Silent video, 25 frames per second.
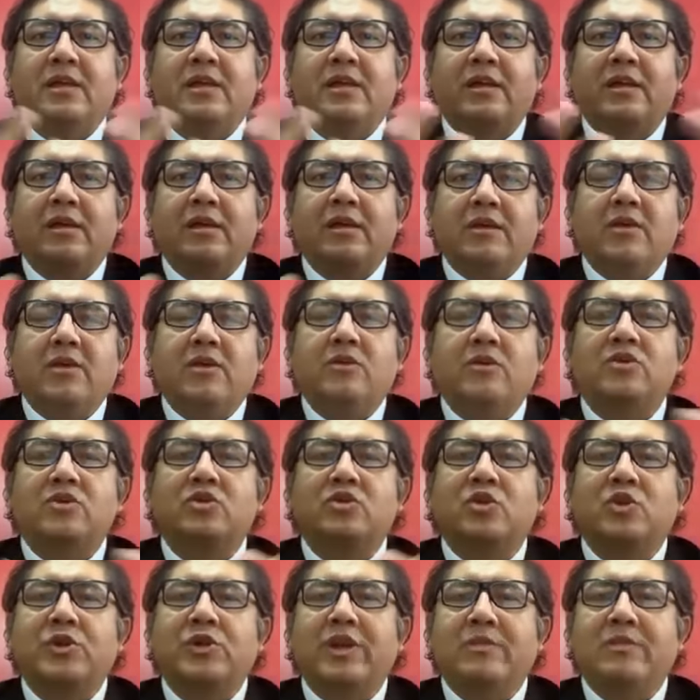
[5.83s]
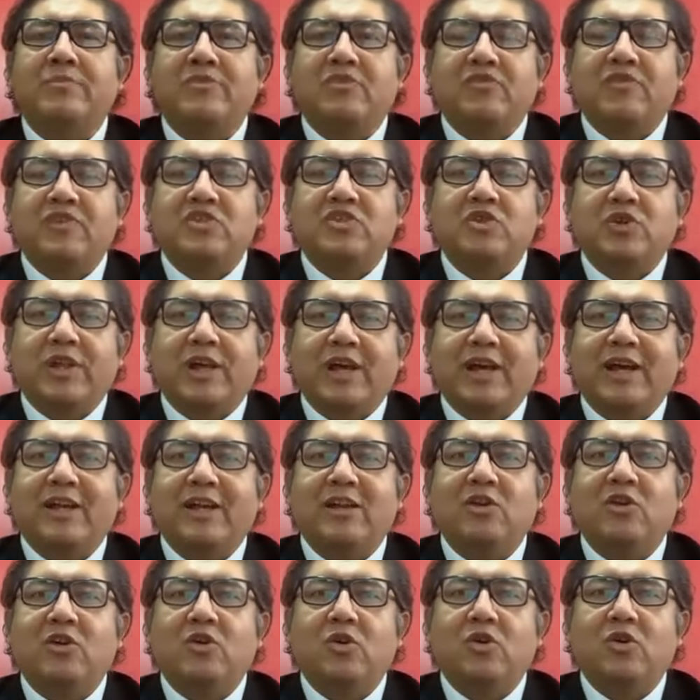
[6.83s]
Yo soy el profesor a
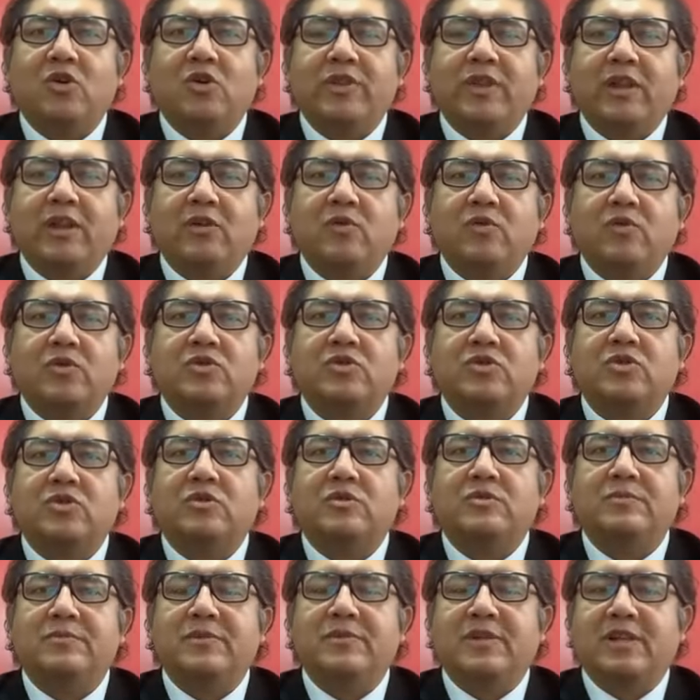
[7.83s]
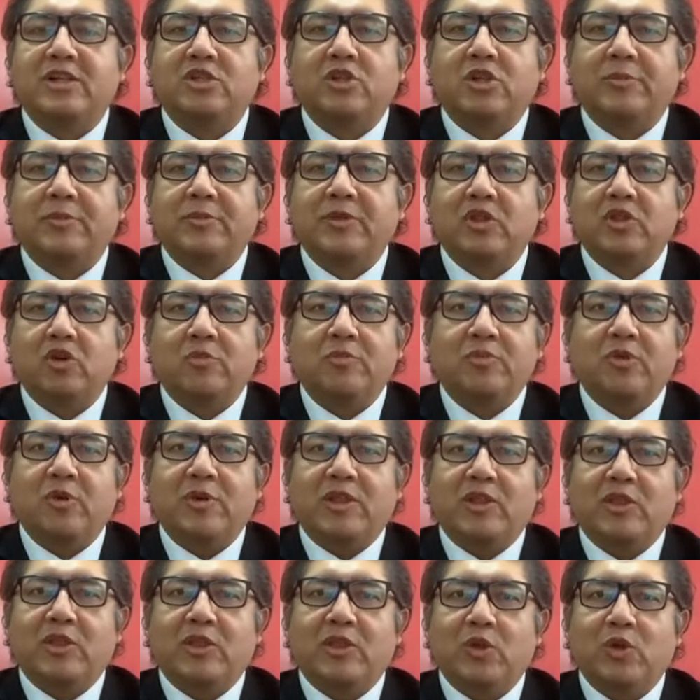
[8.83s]
cargo del curso Razonamiento
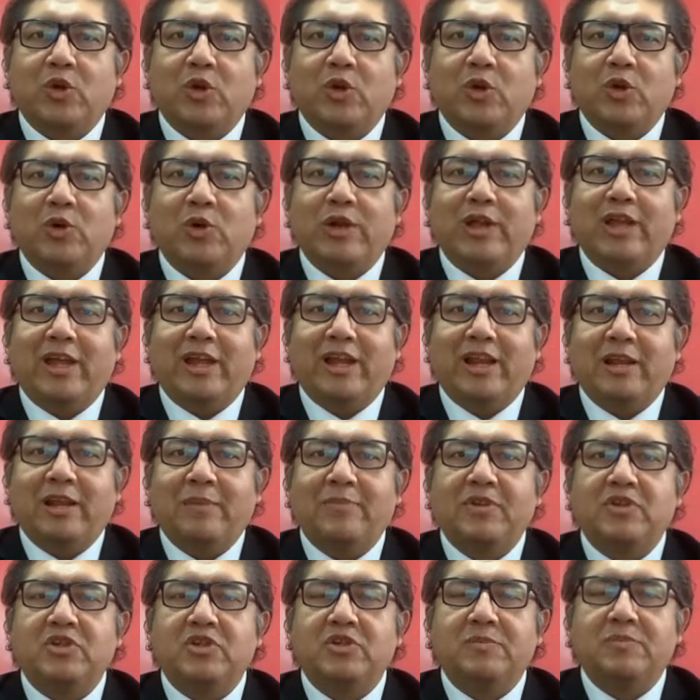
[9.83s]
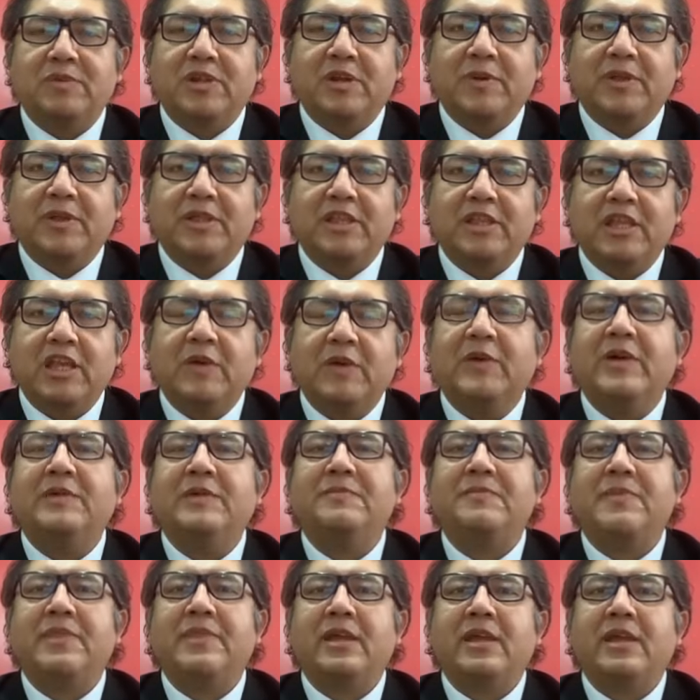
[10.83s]
Probatorio en la Prisión Preventiva
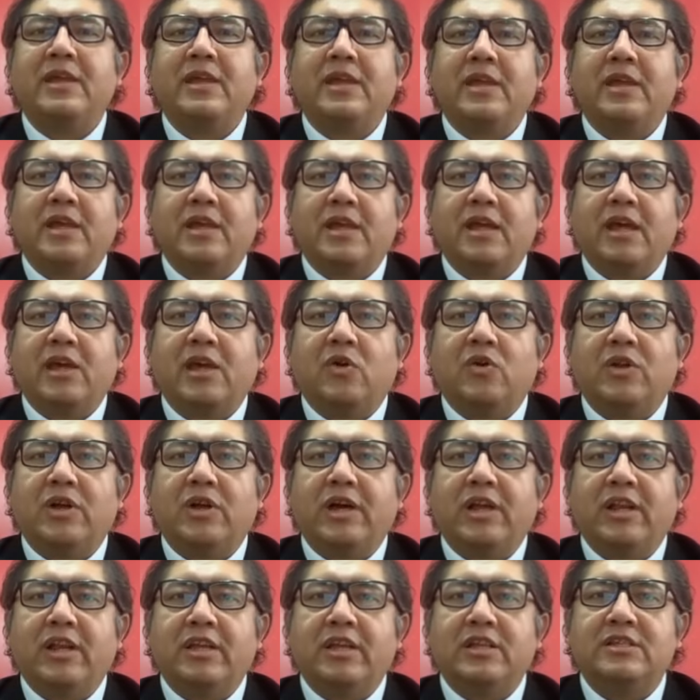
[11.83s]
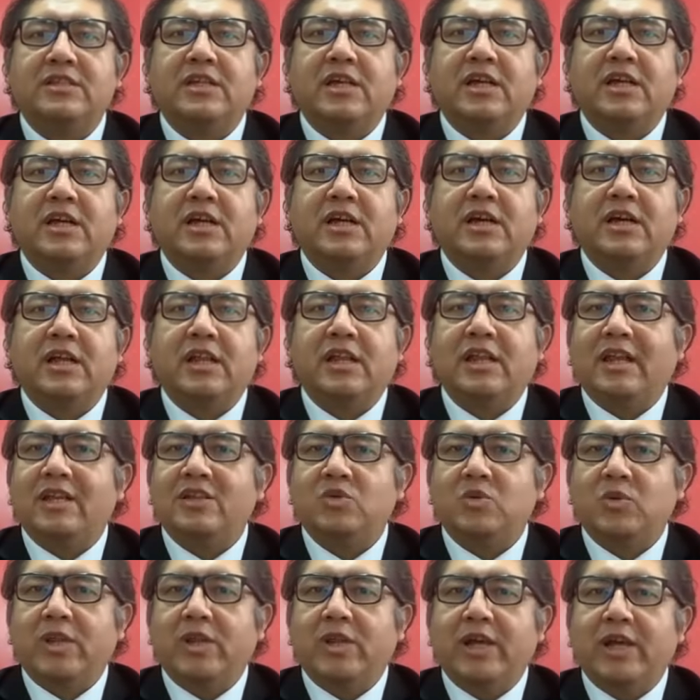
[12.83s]
que organiza la
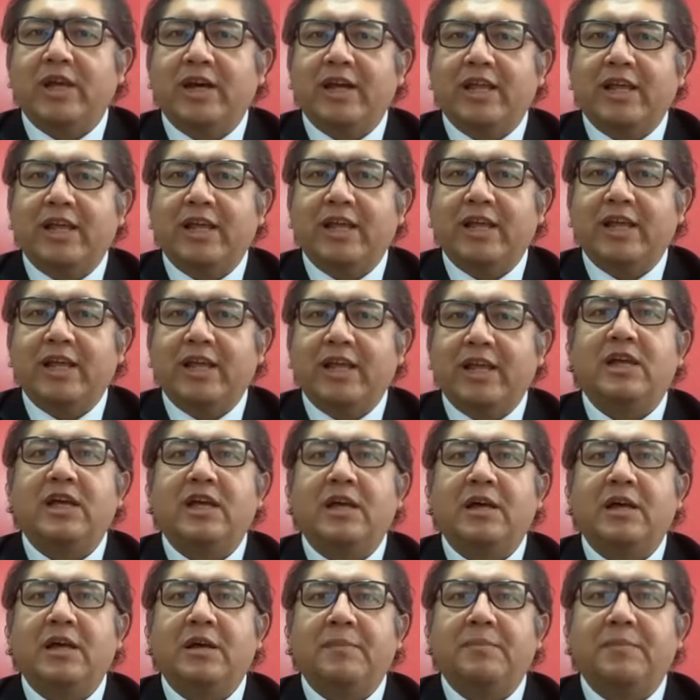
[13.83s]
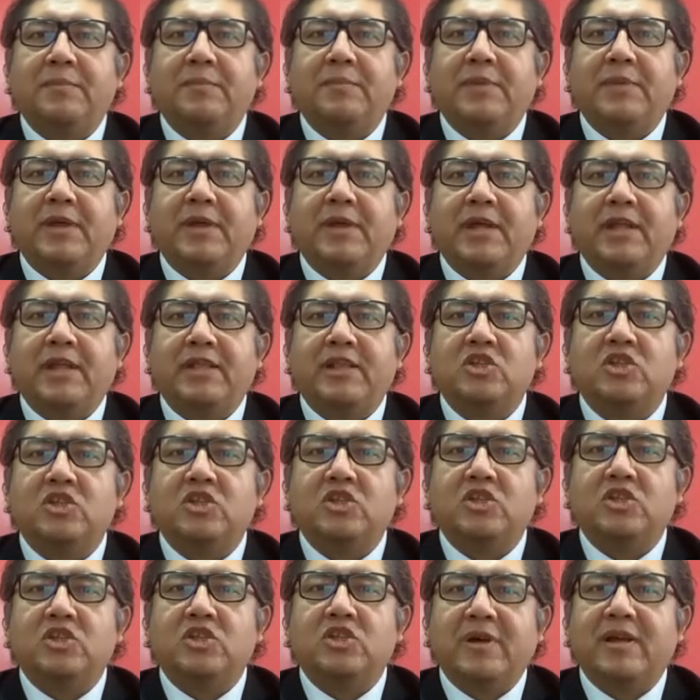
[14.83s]
Escuela Garantista mediante su
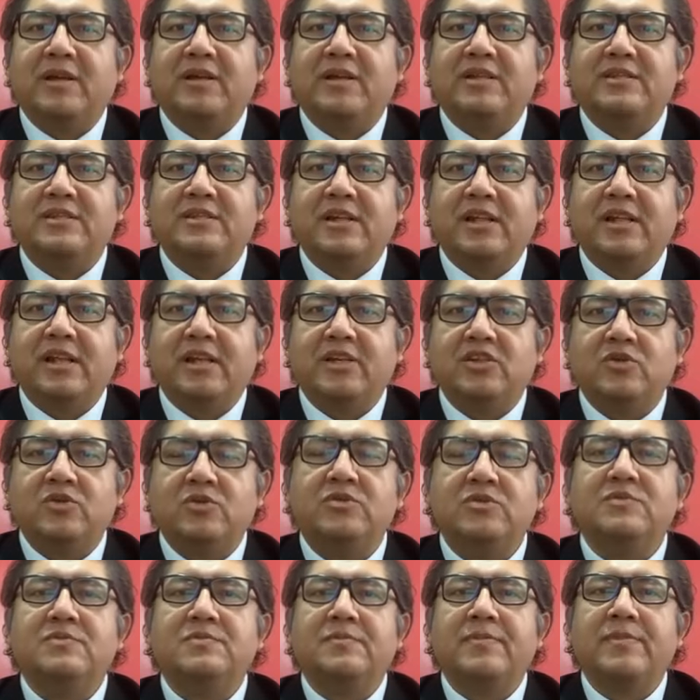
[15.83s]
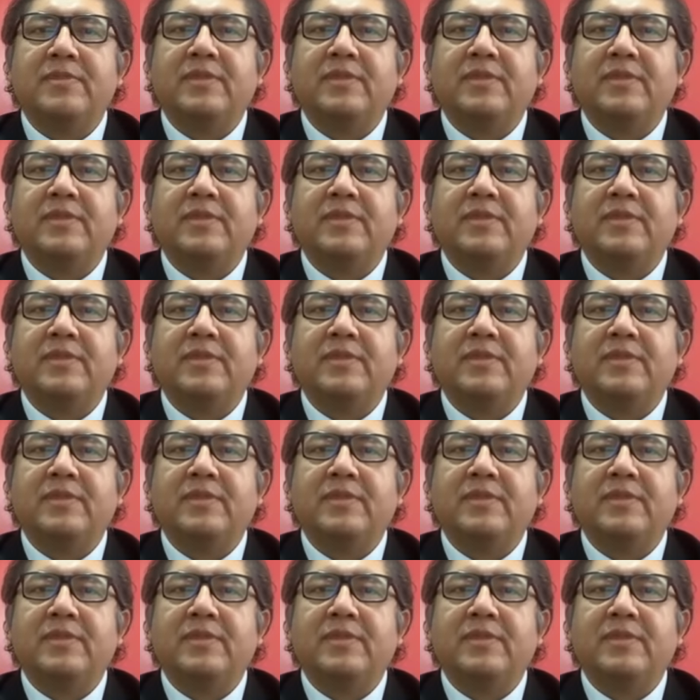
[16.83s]
plataforma Cereyus.